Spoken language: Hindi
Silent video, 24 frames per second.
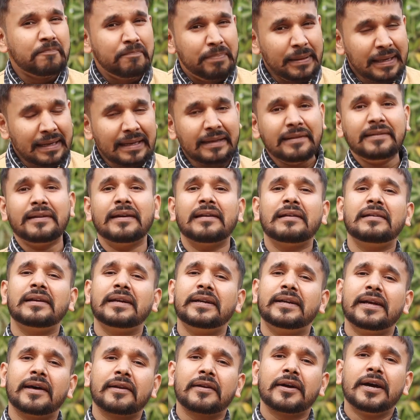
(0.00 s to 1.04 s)
बिलीनियर
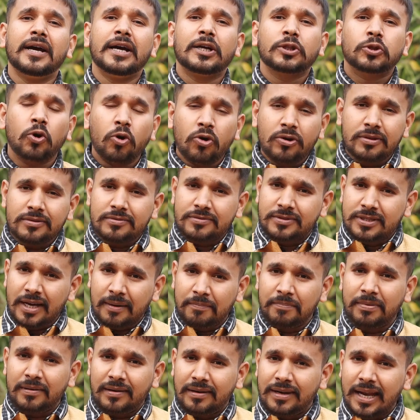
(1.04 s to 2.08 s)
लीडर तो
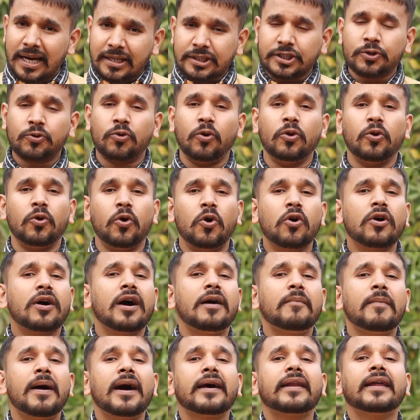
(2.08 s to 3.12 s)
जब लक्ष्य को लोग
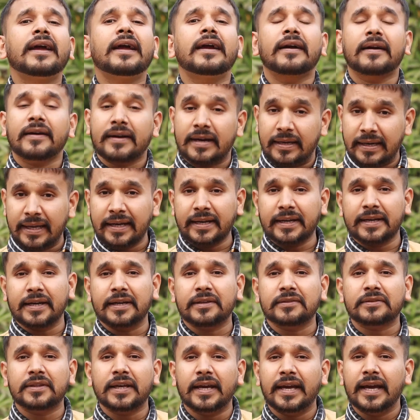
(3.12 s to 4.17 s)
हमारे कनेक्ट
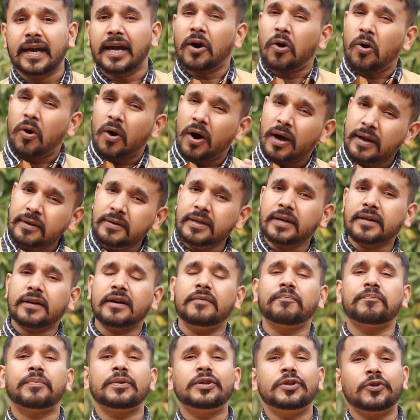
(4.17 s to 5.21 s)
करते हैं अन्य
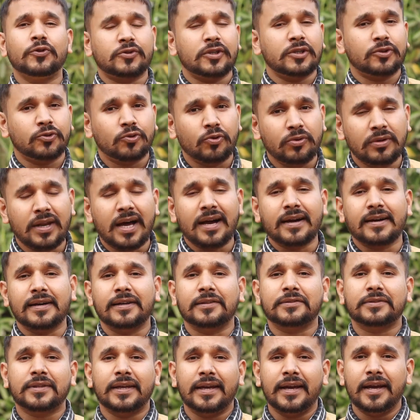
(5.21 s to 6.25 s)
कंपनियों से तुलना
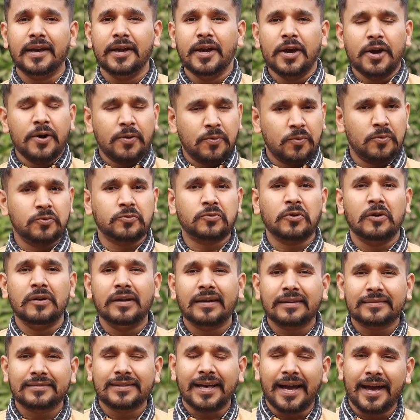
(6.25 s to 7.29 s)
करते हैं उनको
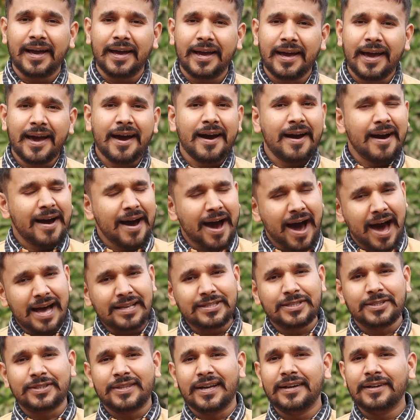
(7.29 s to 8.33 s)
लगता है
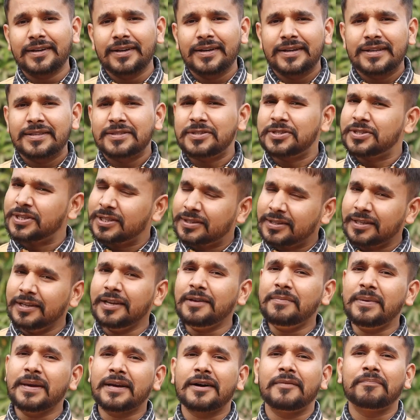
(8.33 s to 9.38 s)
आज तक
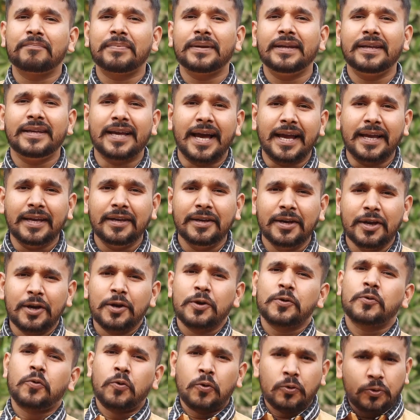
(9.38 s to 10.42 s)
जितनी भी कंपनी आई
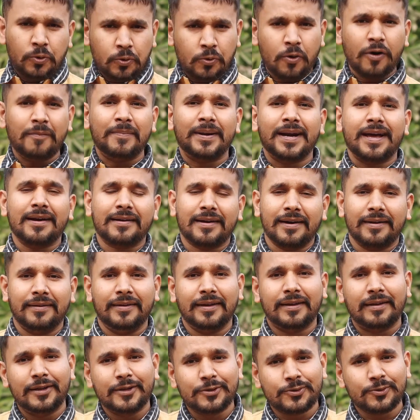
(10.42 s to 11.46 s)
खुद को बड़ा
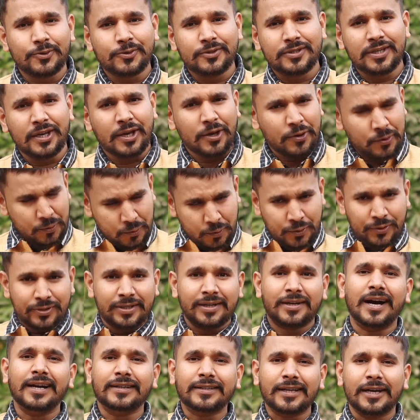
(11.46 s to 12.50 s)
करने के लिए सोची
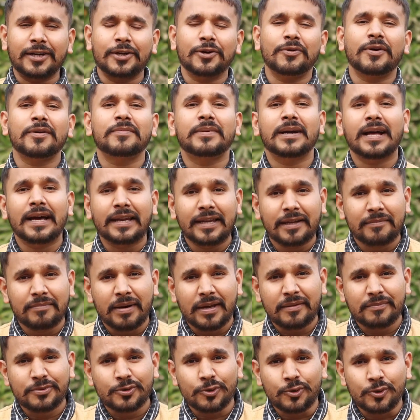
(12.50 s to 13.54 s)
खुद का टर्नओवर बढ़ाने के
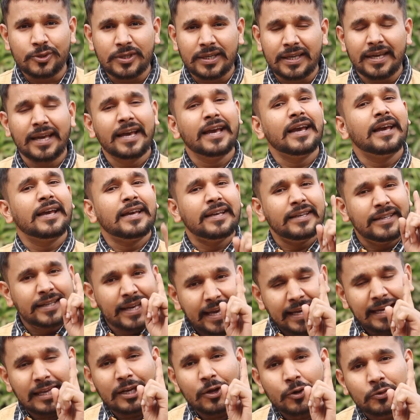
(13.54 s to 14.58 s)
बारे में सोची
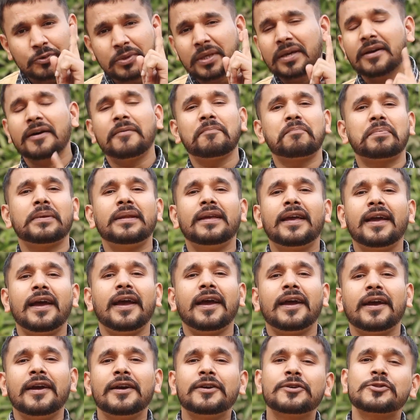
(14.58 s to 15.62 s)
ये इकलौती कंपनी
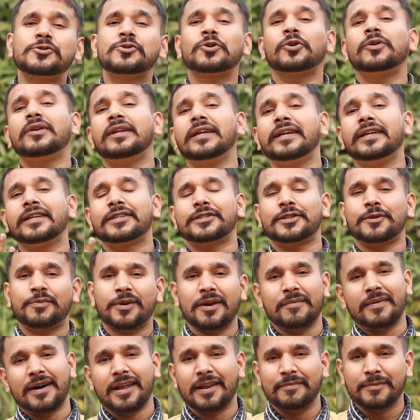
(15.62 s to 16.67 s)
है जो लीडरशिप
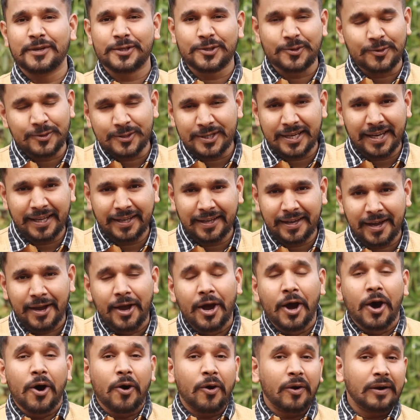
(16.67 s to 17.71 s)
के बारे में सोच रही है
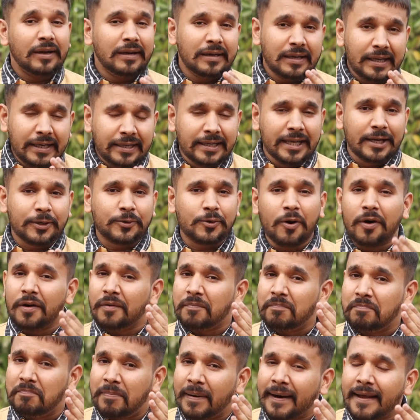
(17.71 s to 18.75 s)
और लीडर को
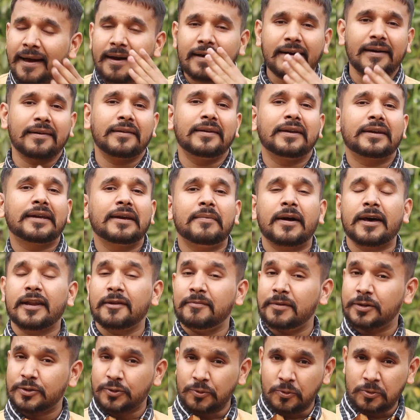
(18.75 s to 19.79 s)
बड़ा करने के
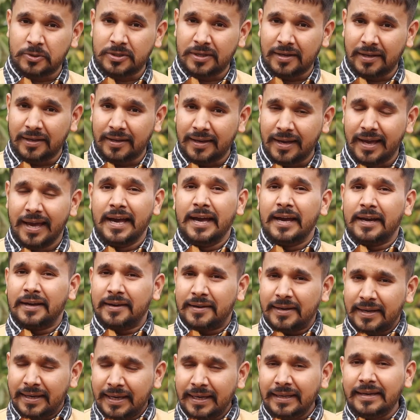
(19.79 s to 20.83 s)
बारे में सोच रही
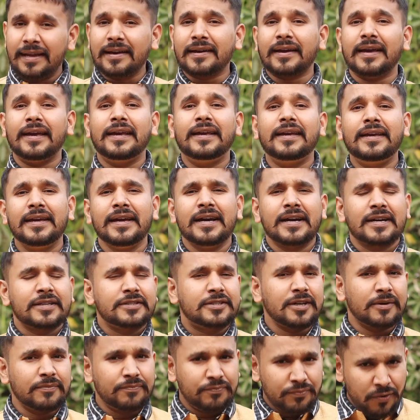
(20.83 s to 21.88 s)
है कहीं ना कहीं
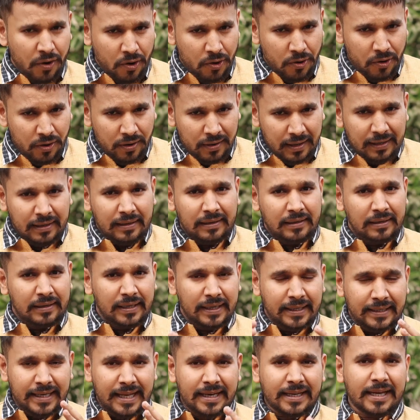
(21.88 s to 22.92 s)
जब वो
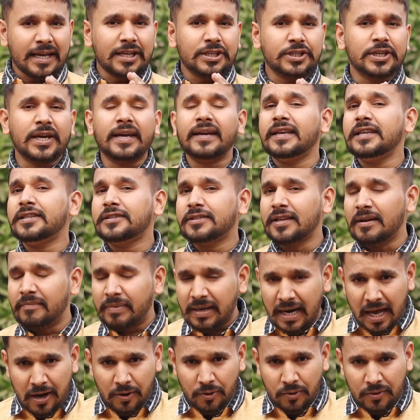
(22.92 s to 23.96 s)
लीडर का चेक किससे
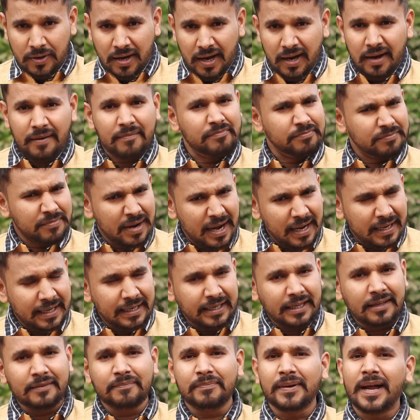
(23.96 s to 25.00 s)
बड़ा होगा
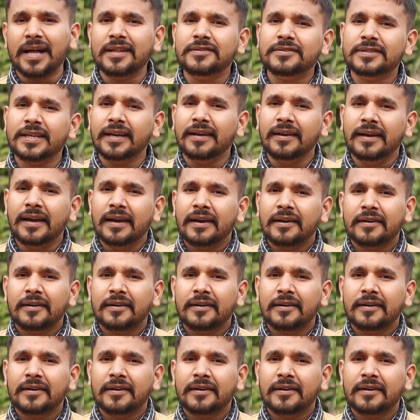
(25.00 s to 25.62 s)
मार्केटिंग प्लान से